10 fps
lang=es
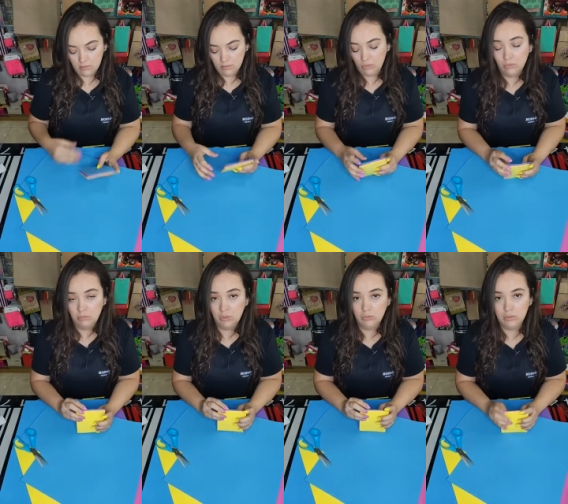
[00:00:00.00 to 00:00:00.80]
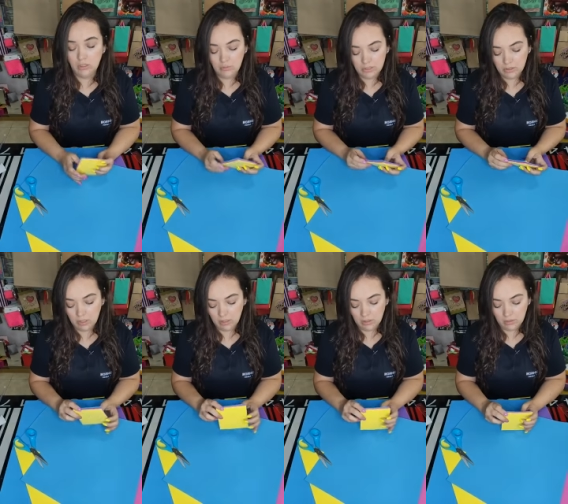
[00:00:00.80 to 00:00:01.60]
no, me gustaría más
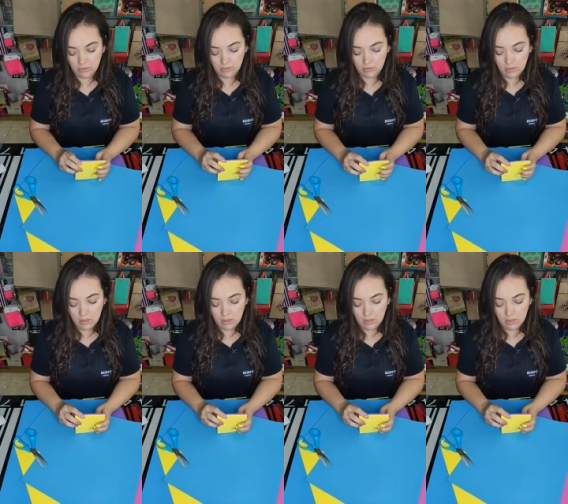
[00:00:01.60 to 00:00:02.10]
salvar el niño.